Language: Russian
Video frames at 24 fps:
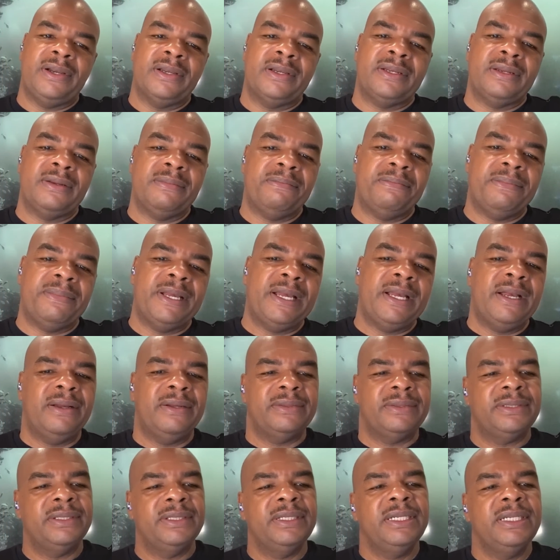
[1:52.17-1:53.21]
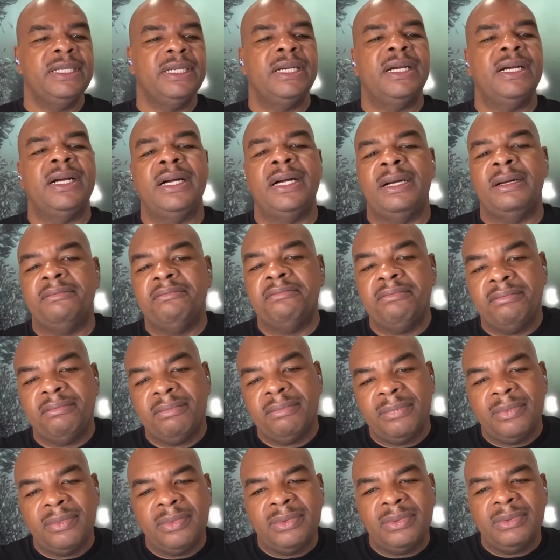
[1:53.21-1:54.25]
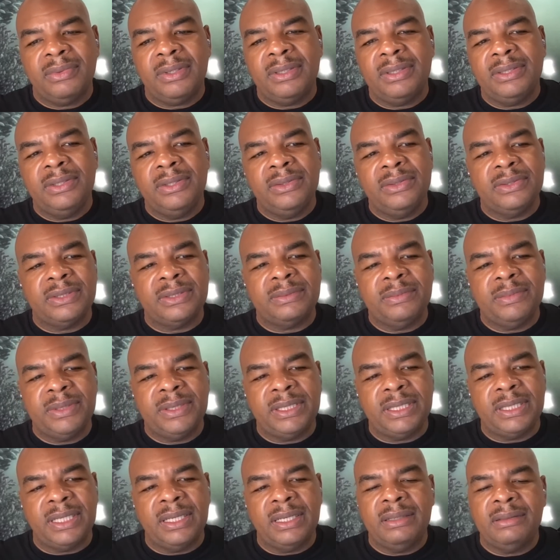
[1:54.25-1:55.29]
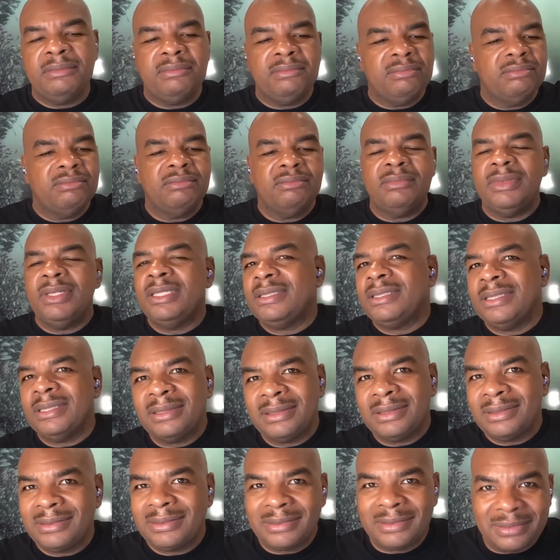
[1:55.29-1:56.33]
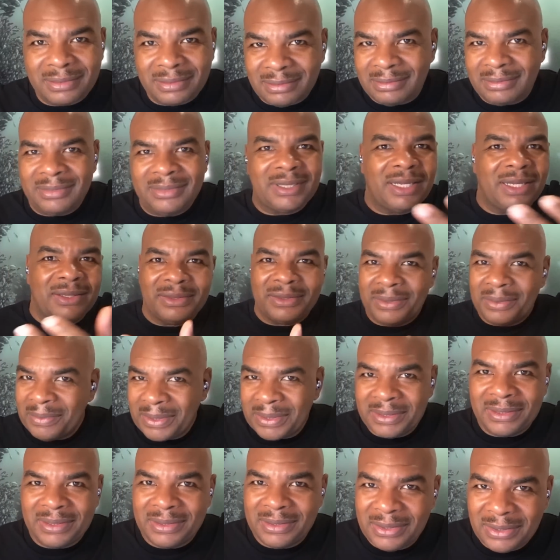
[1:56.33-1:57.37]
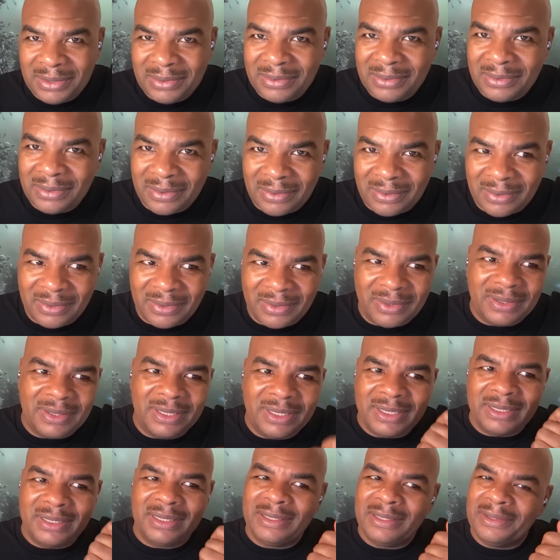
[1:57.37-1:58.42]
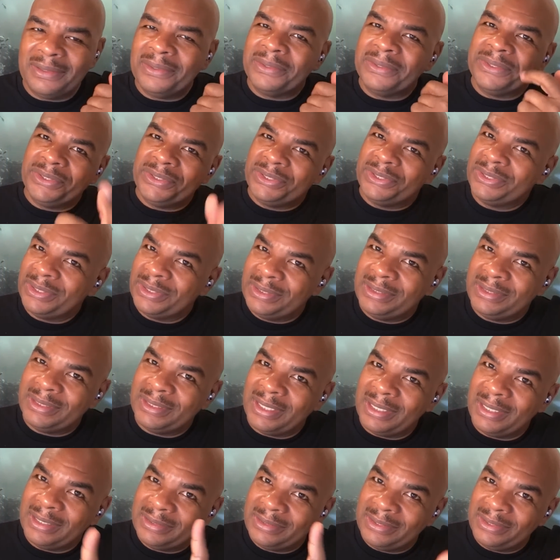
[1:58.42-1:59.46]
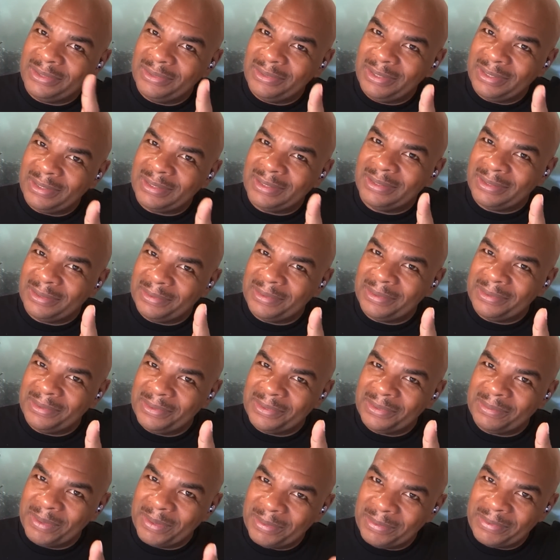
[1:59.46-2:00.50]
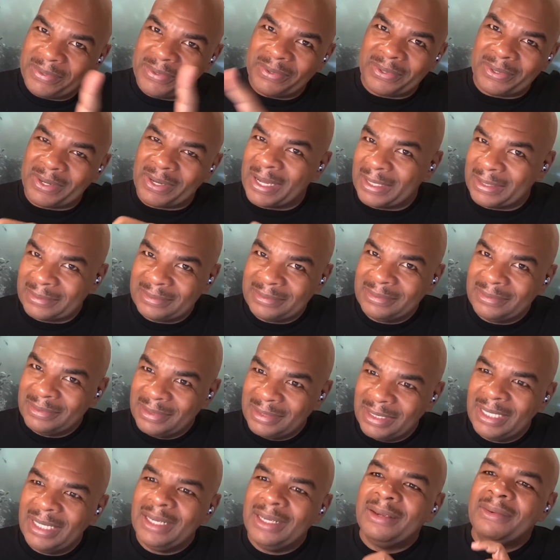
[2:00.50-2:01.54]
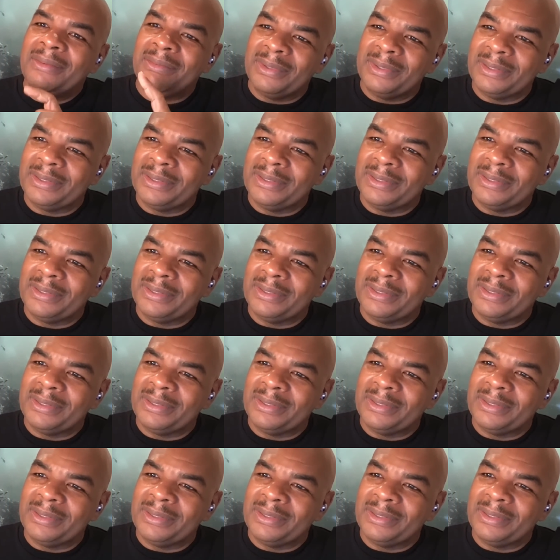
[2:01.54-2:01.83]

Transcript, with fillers: и также мы с вами поговорим про новостные медиа. Поговорим о том, стоит ли вам слушать эти медиа или лучше нет.